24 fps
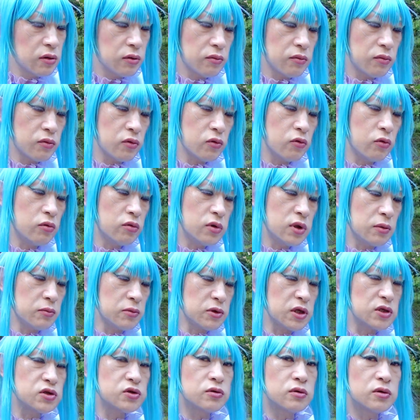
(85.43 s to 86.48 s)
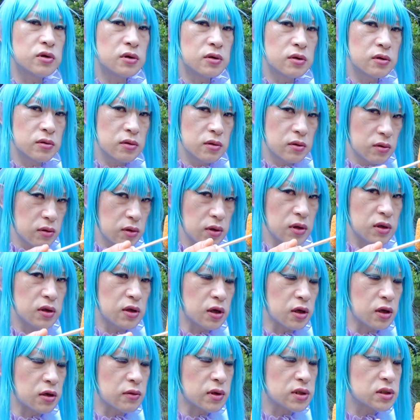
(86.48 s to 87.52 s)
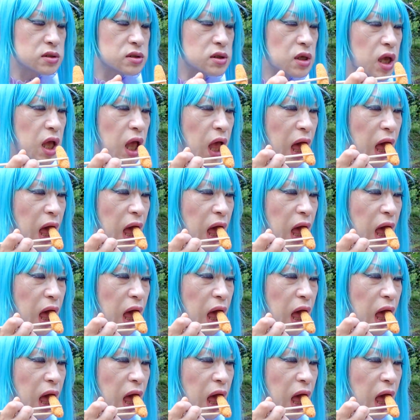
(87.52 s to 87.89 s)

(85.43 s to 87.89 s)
ううんどんなもんでしょういただきます